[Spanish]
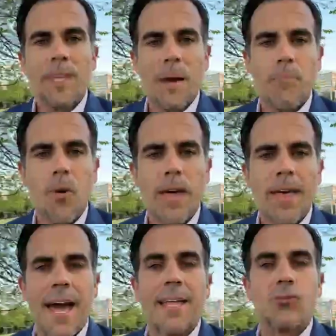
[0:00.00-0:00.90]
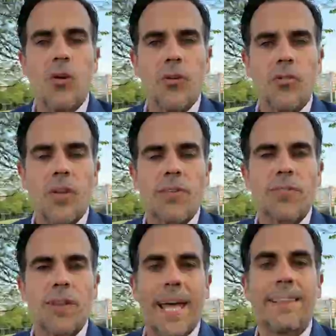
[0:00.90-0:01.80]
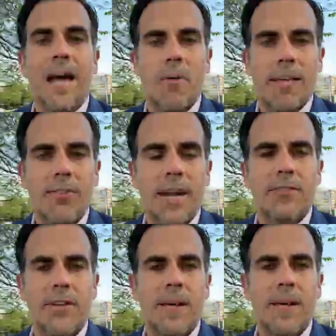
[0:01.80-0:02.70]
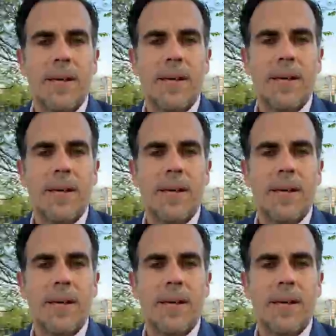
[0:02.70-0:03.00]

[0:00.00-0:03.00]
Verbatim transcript: que pueda entonces establecerse